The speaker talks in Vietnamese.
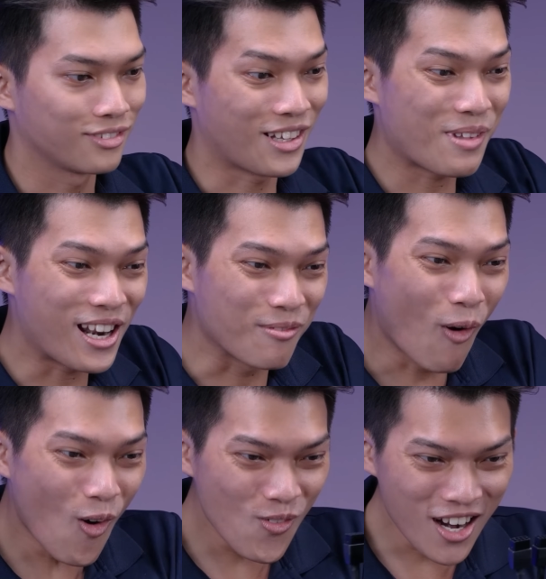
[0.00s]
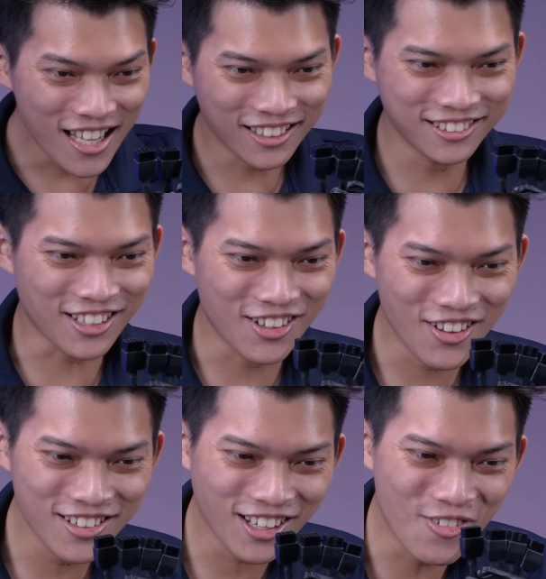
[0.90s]
năm nay là bốn á, trời
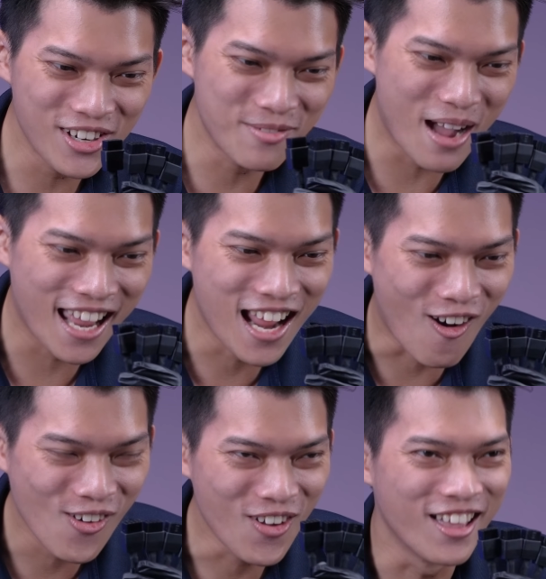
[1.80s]
ơi nó không phải là ba đầu